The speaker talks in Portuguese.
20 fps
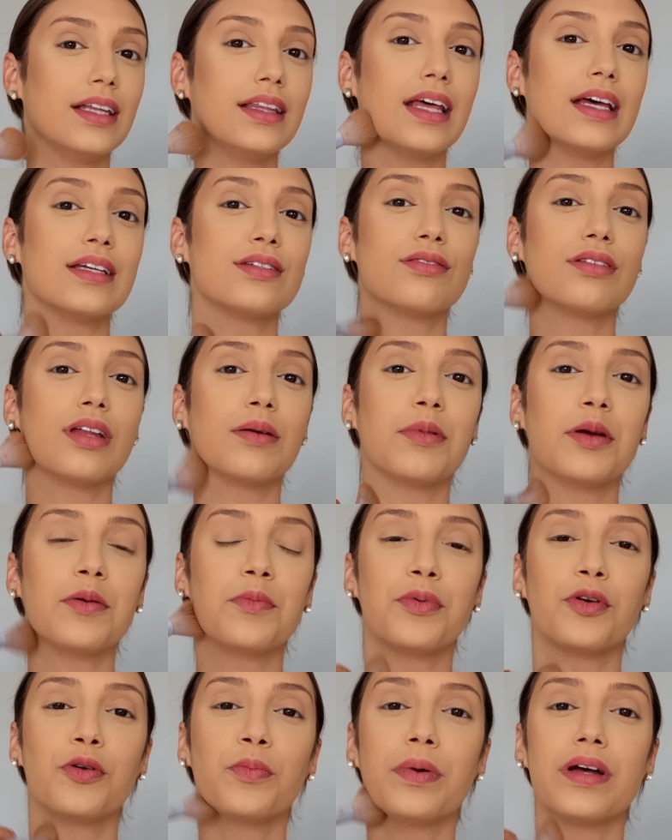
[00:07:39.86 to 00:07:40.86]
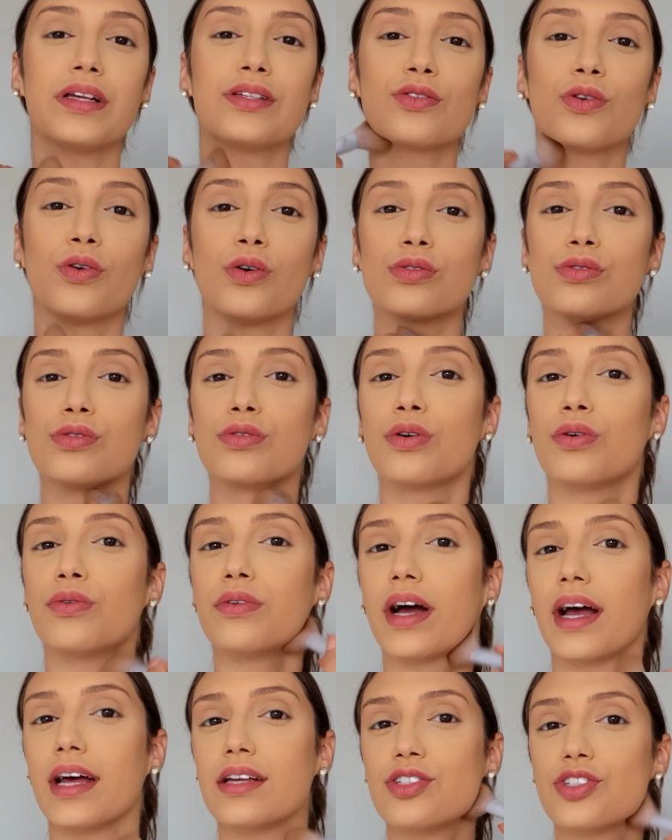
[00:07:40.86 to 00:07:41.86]
E desço também pro pescoço com
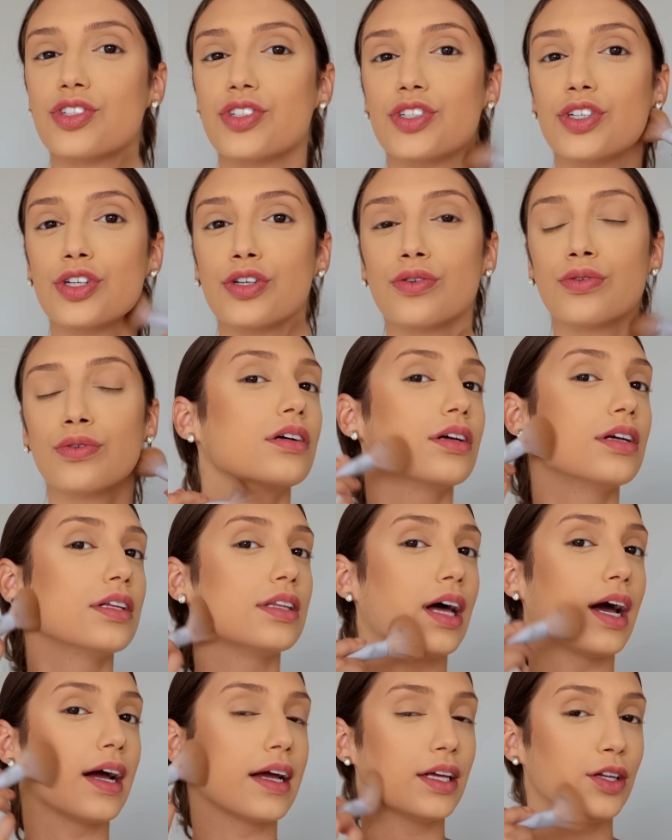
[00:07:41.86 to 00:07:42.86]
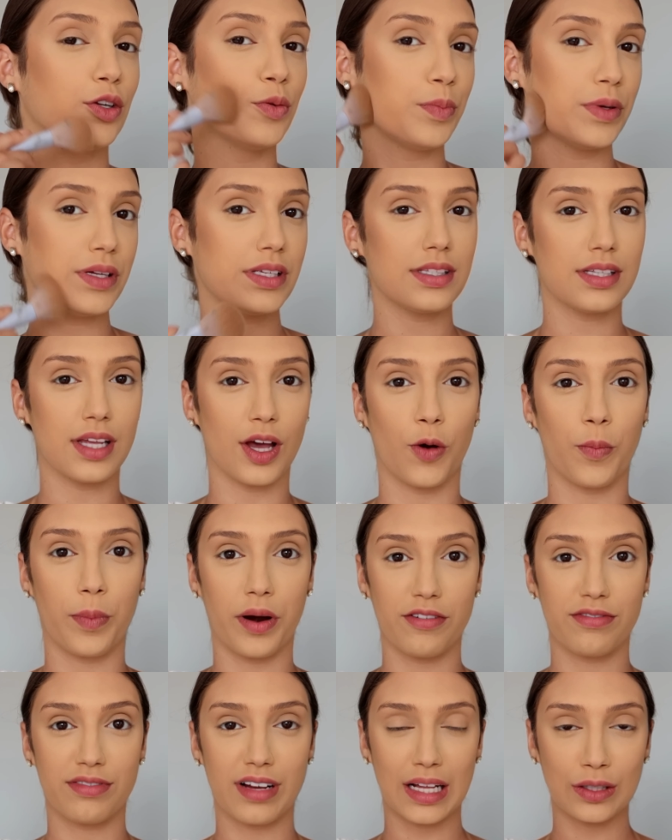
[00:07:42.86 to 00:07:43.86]
o restinho que tá aqui no pincel,
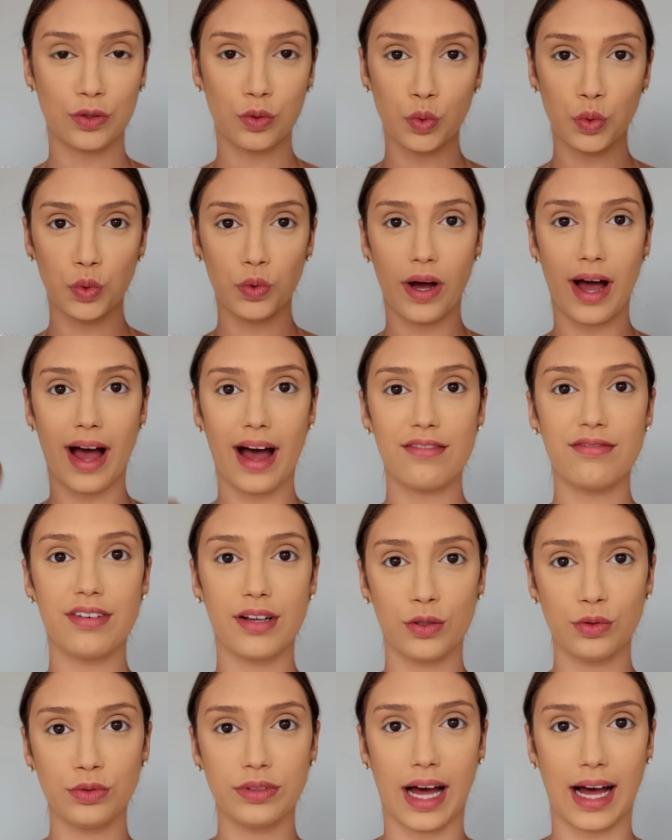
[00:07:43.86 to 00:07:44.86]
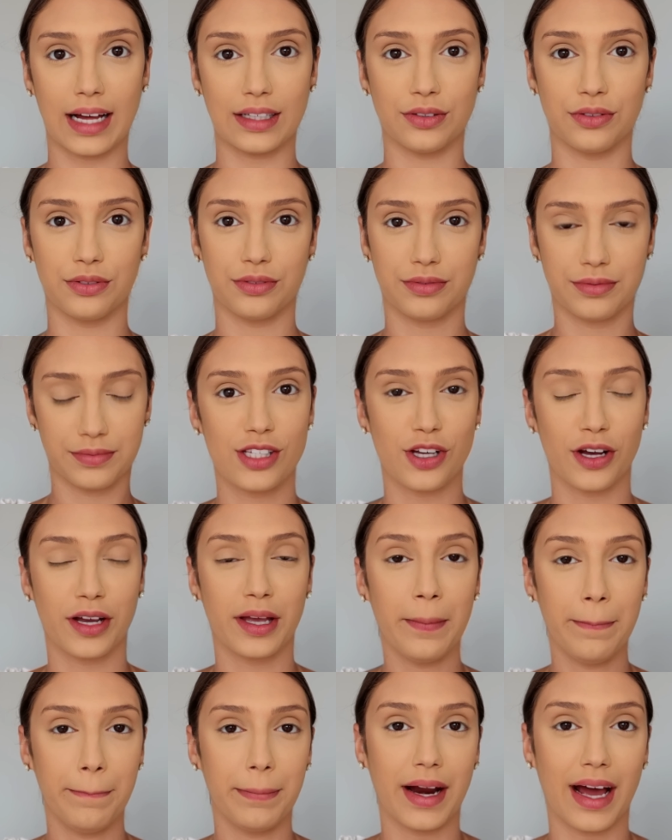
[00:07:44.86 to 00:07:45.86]
pra ficar tudo aveludado. Olha só
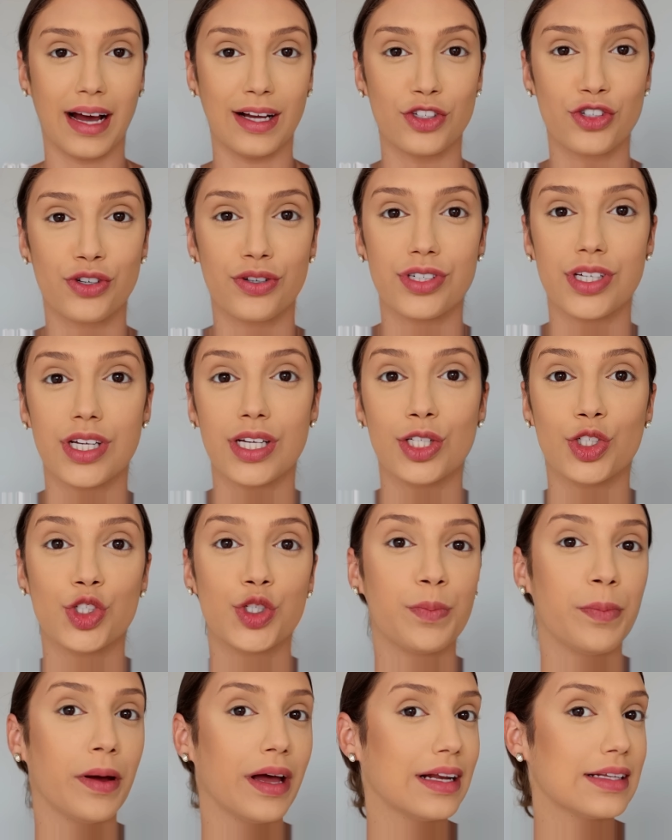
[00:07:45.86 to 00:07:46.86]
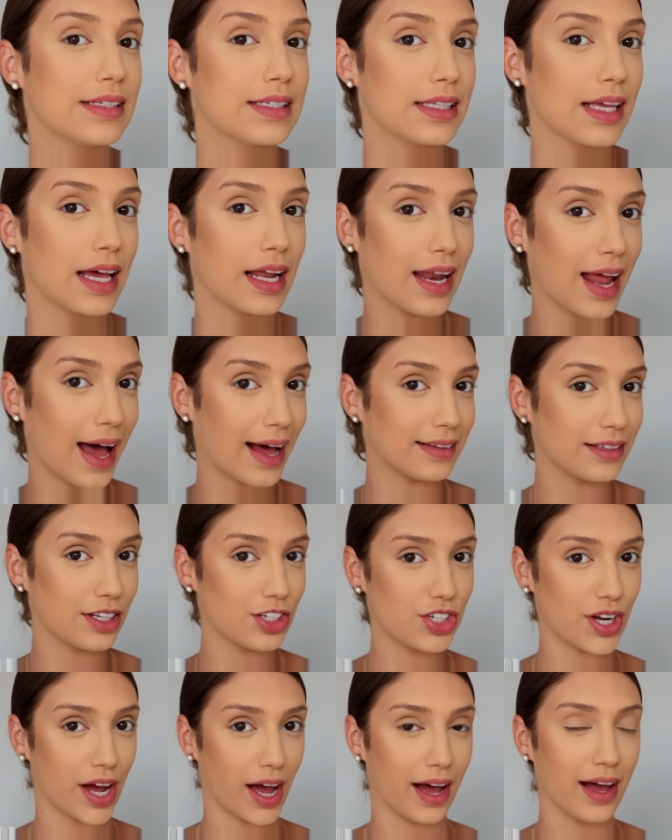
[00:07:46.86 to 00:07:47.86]
que prático, gente, pele
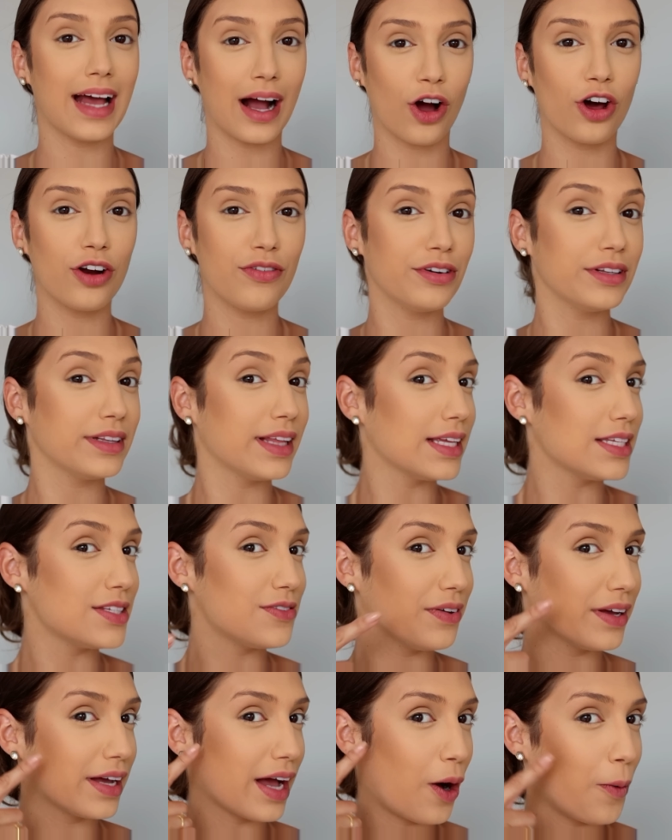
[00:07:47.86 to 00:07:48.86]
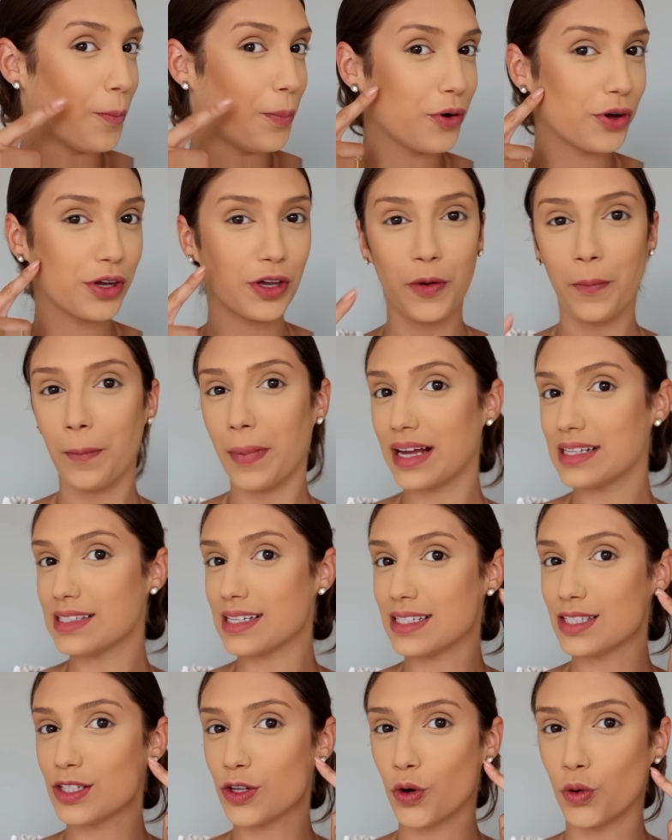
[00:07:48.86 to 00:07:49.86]
selada já. E agora eu vou intensificar um pouquinho mais
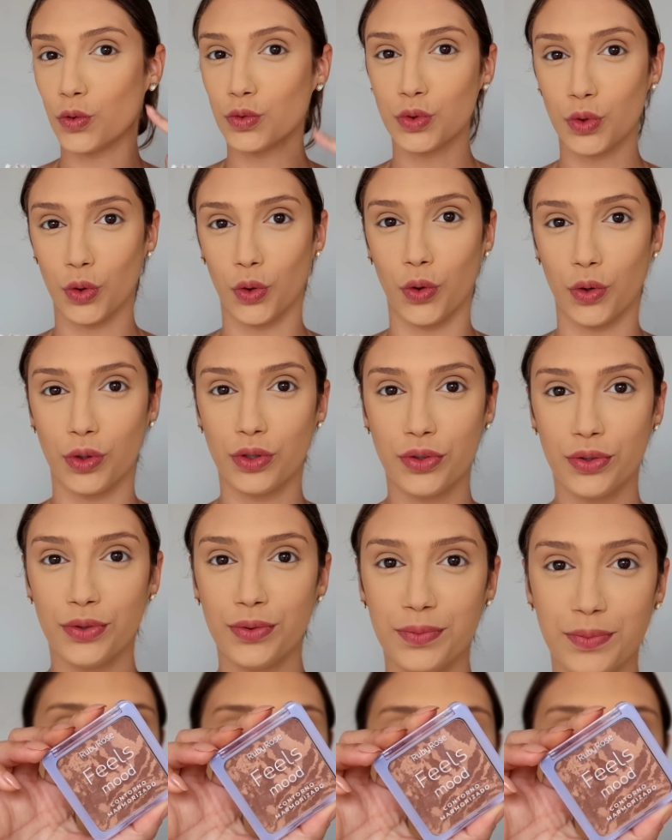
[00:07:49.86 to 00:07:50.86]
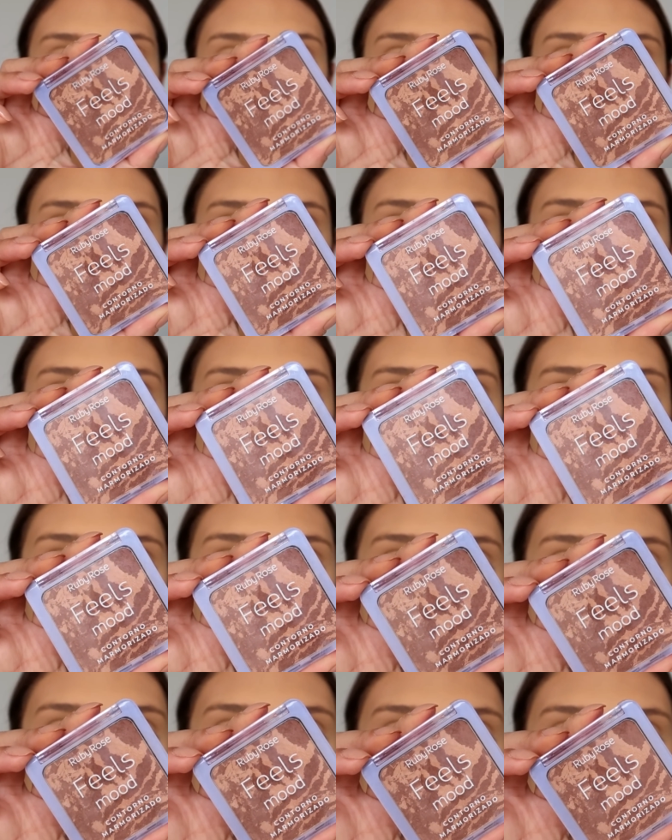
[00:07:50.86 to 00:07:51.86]
esse contorno. Vou usar o contorno
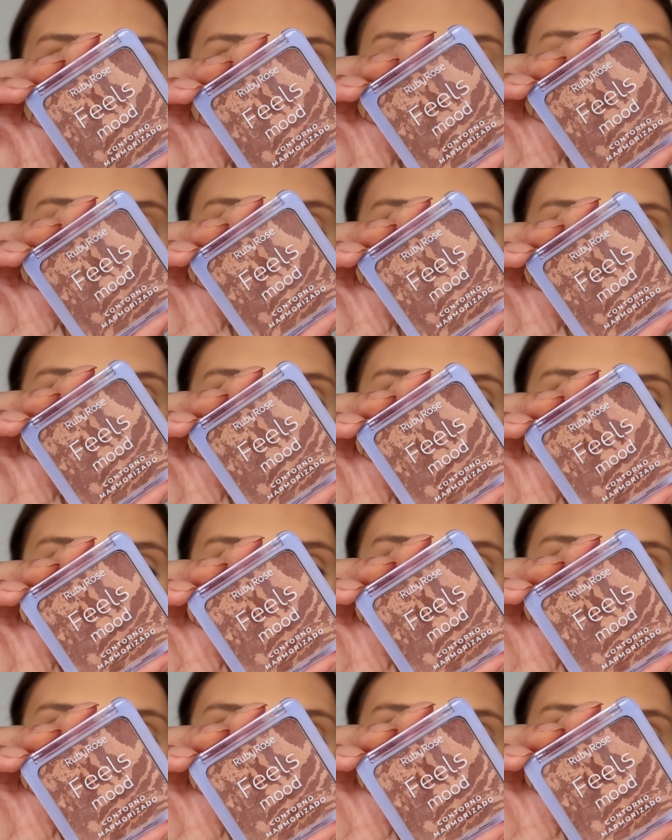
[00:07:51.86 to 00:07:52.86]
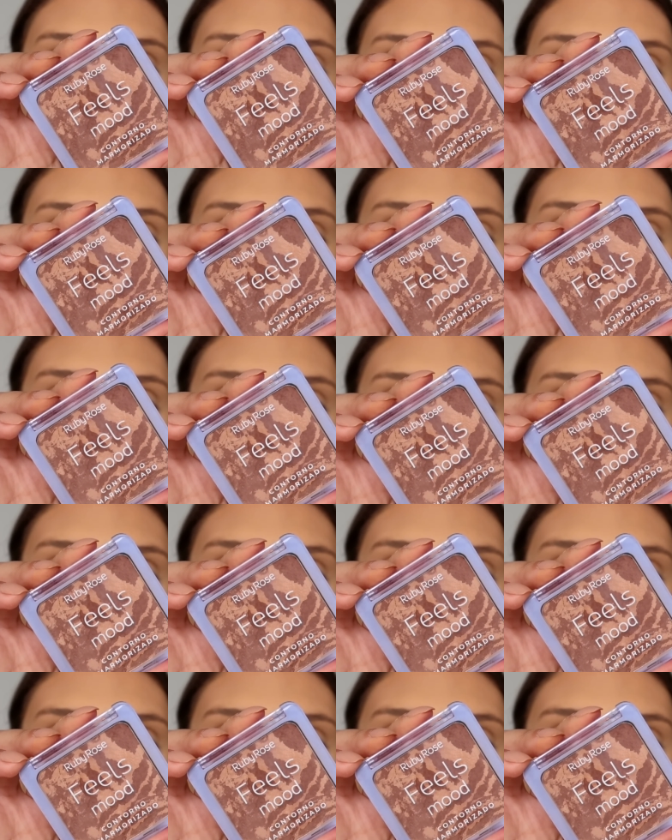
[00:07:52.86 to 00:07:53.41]
marmorizado da Ruby Rose na cor